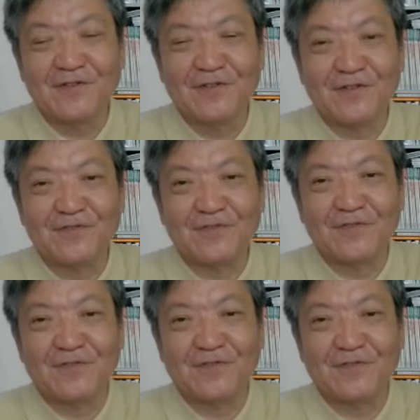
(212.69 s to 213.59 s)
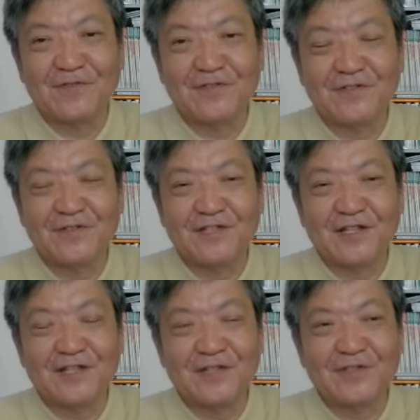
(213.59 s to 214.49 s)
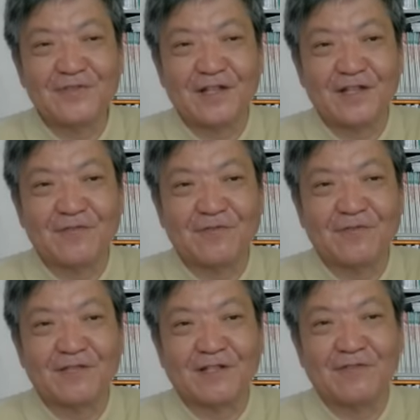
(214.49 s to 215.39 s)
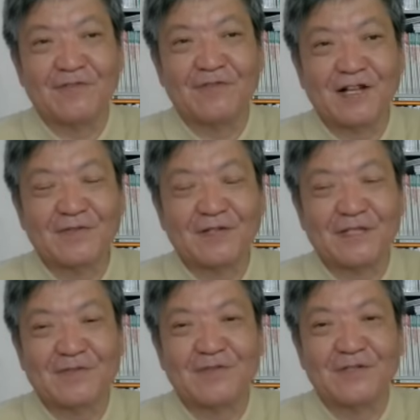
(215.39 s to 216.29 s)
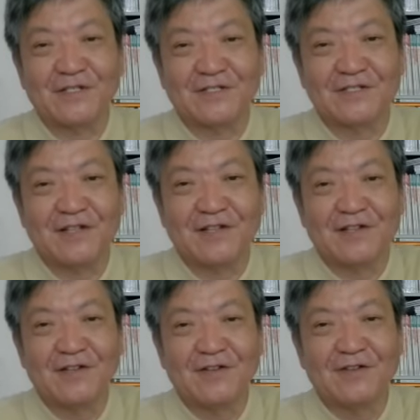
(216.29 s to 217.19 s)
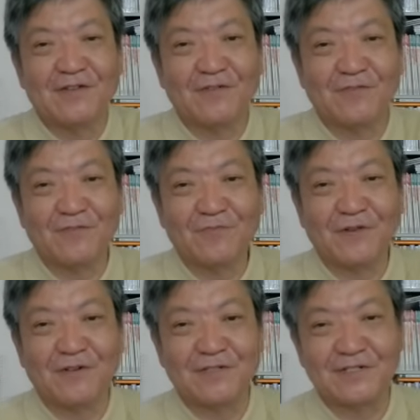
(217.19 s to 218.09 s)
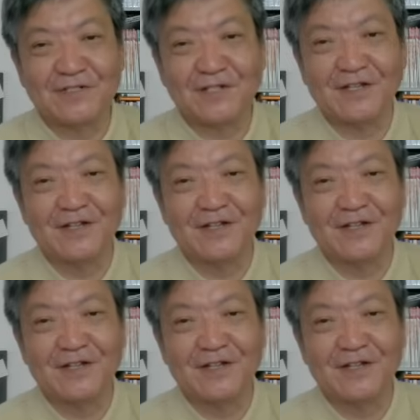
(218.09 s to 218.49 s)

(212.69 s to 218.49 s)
あの2020年のコロナの始まった頃にですね、ヨーロッパをですね、